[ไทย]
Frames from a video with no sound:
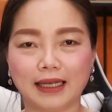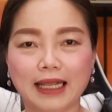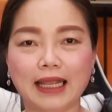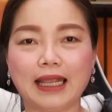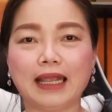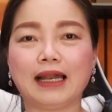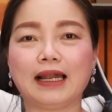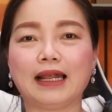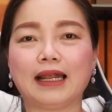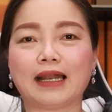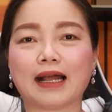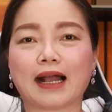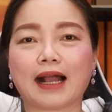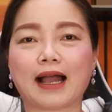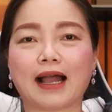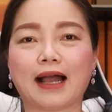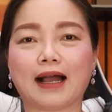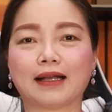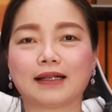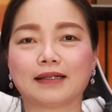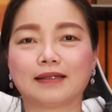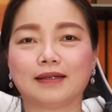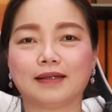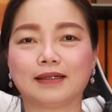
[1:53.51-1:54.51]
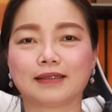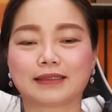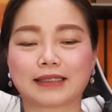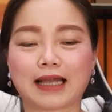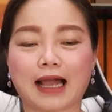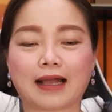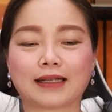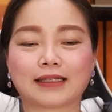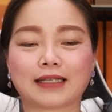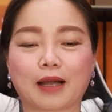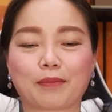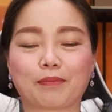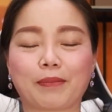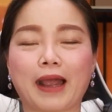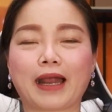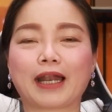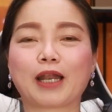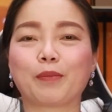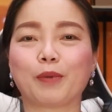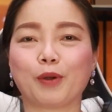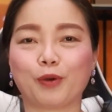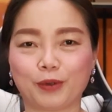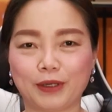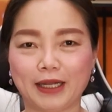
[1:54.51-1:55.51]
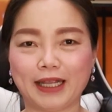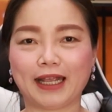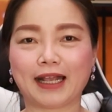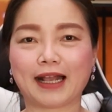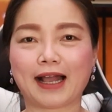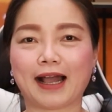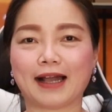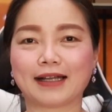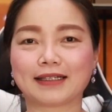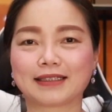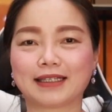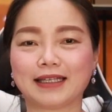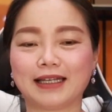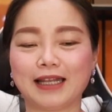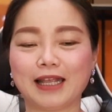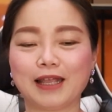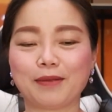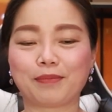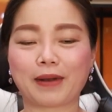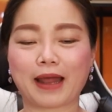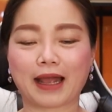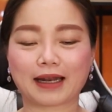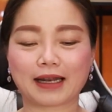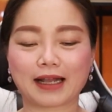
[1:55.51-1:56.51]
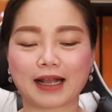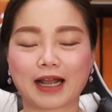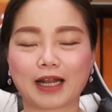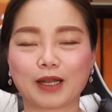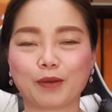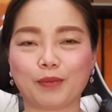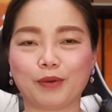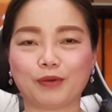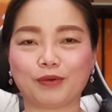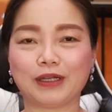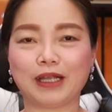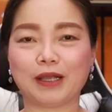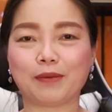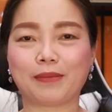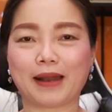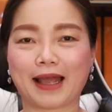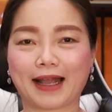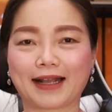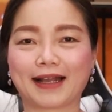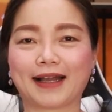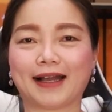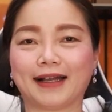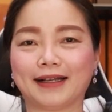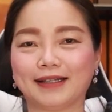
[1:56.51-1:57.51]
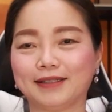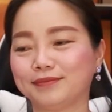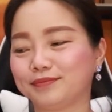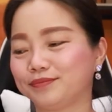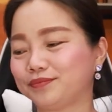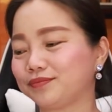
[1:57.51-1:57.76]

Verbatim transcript: ดีเลยนะคะ จากจากแบรนด์ WD ค่ะซีรีส์ Black นะคะ WD Black ค่ะ